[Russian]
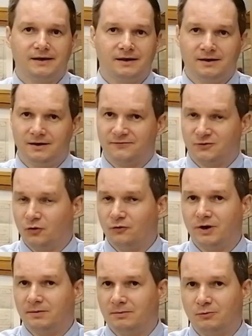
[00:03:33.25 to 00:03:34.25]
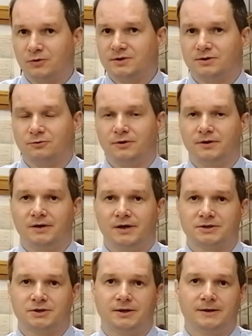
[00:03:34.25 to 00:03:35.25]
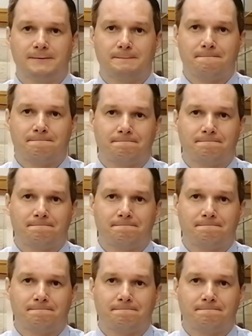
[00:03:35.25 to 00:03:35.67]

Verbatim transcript: и в то время мог стоить даже